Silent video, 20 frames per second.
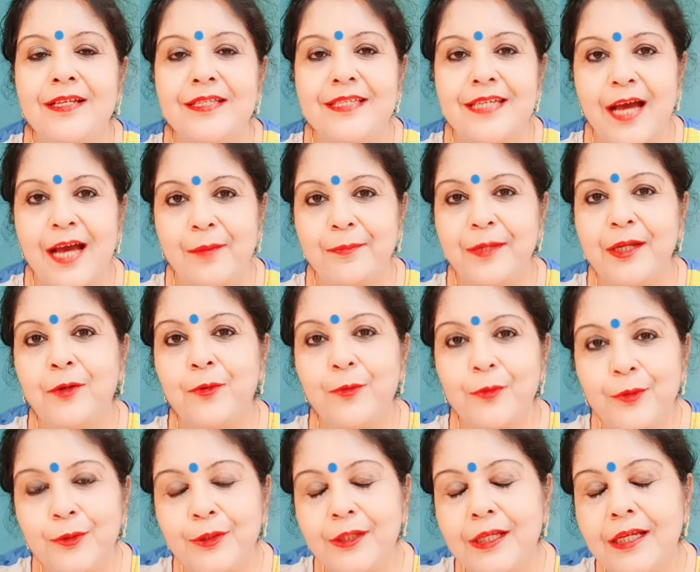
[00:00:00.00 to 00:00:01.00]
যে আমি
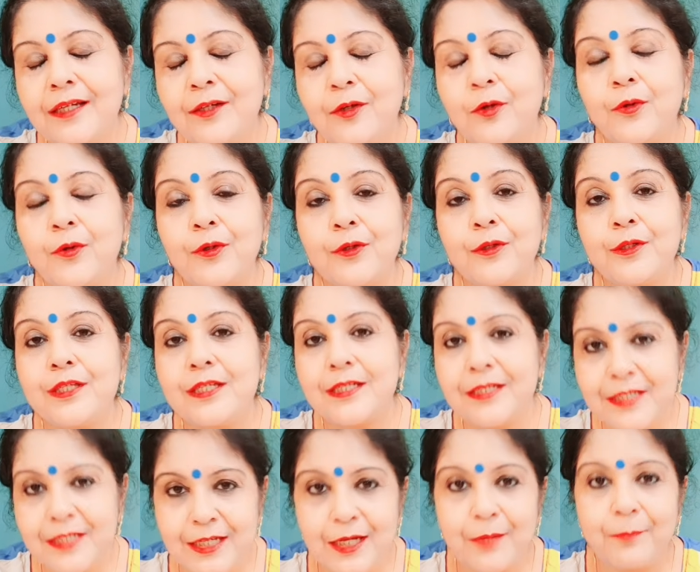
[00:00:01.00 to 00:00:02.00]
কোনো দিন কোনো
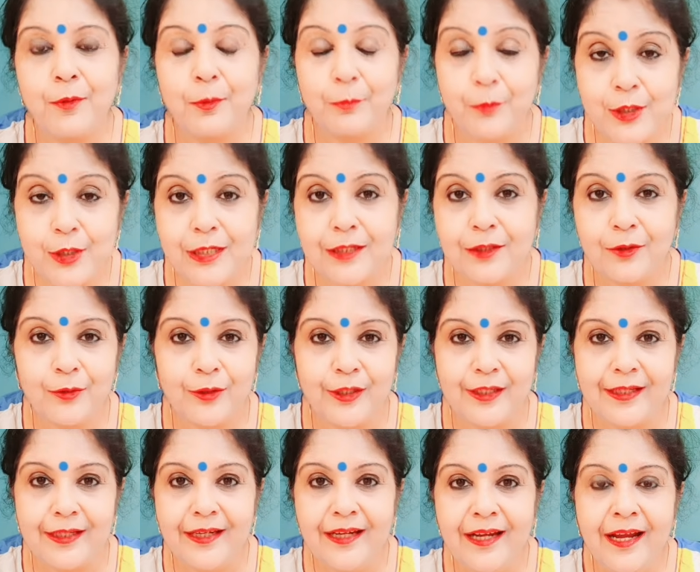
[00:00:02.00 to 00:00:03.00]
জিনিসের প্রমোশন
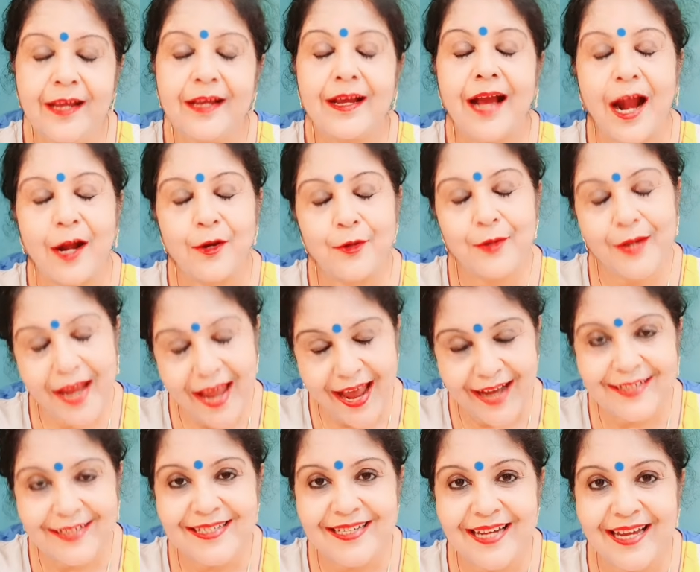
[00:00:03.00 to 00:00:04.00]
করিনি কারণ
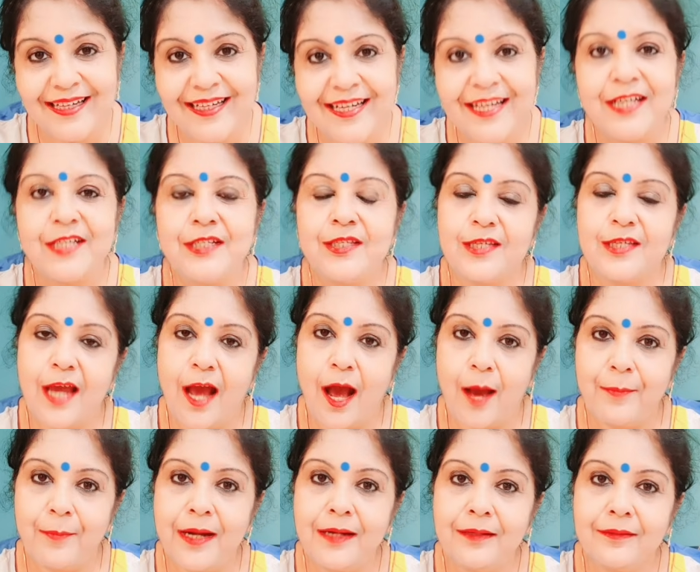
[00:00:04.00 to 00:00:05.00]
একটাই যে
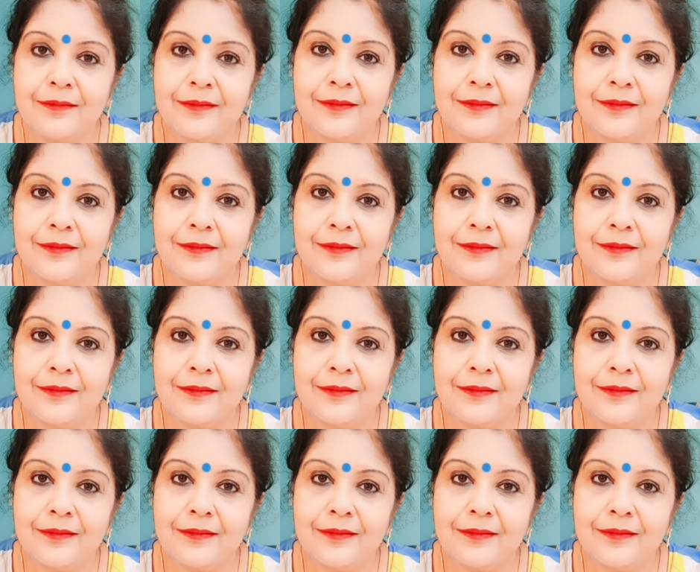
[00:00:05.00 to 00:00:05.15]
আমার